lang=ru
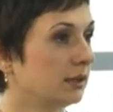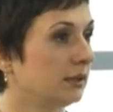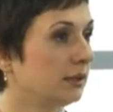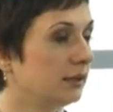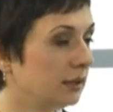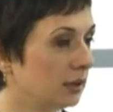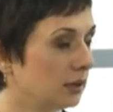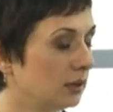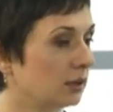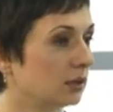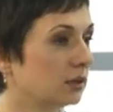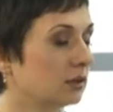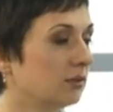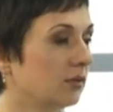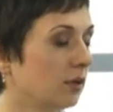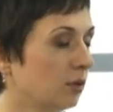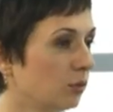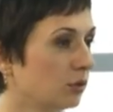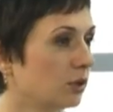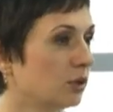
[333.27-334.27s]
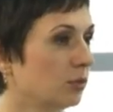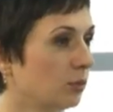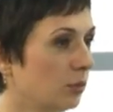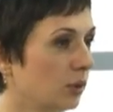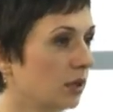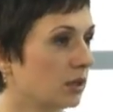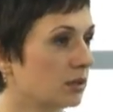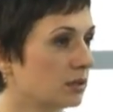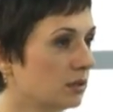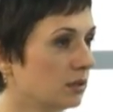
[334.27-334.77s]
ель к новогодним
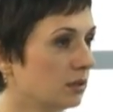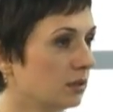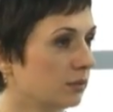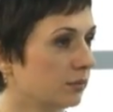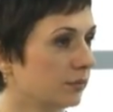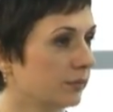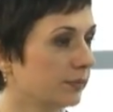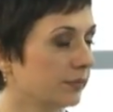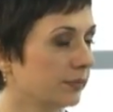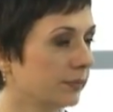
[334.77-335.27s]
праздникам?